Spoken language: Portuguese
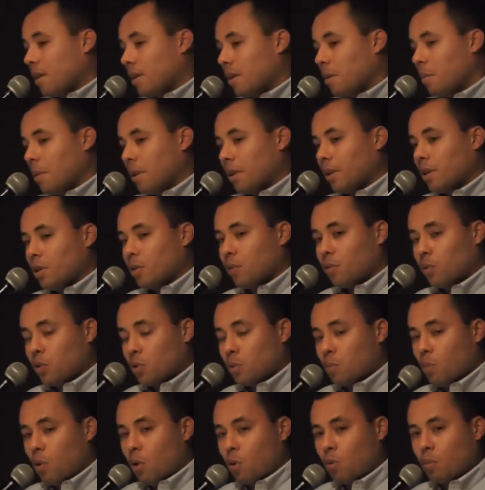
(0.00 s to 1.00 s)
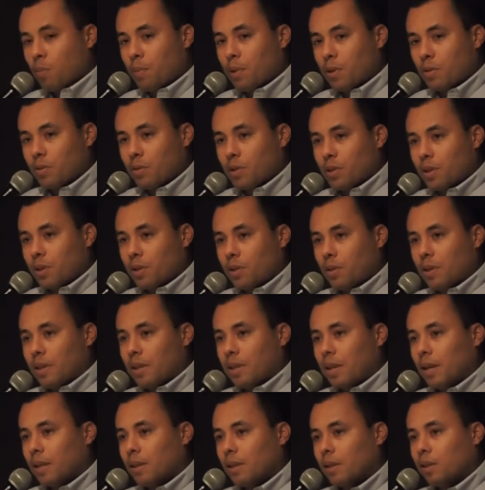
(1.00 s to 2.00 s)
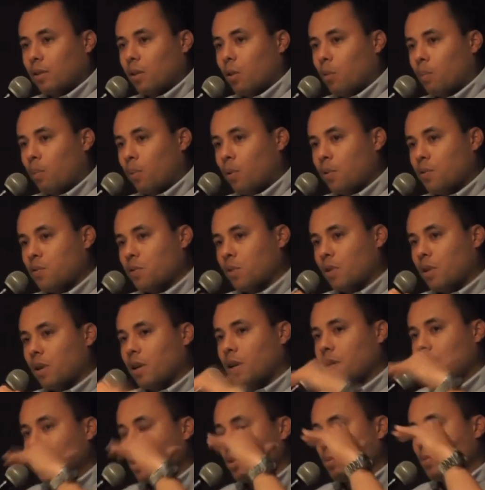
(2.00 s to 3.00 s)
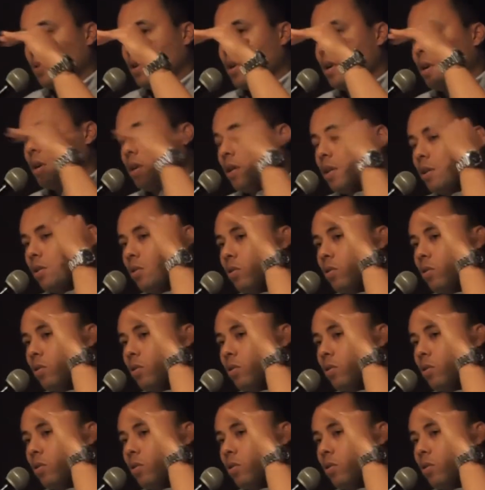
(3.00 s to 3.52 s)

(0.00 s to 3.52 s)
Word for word: para poder ter maiores chances durante as partidas.